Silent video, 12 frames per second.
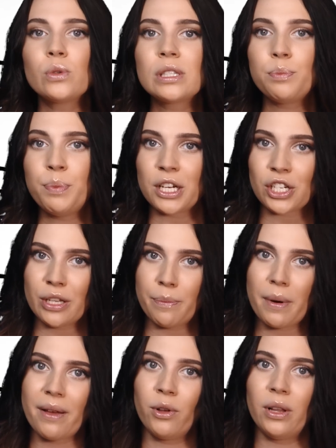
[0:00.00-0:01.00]
успешно
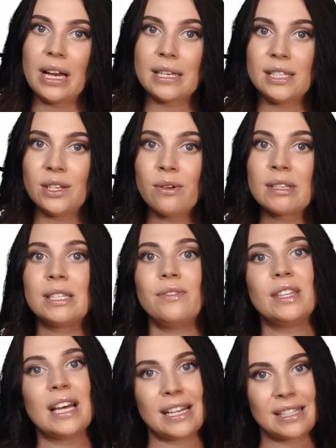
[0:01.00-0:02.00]
провел ICO с
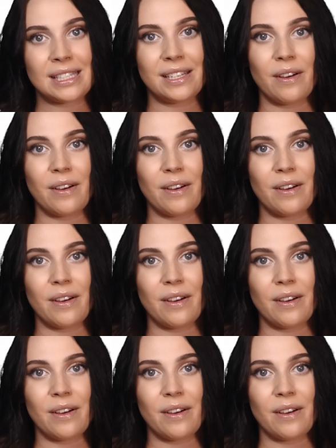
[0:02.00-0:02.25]
12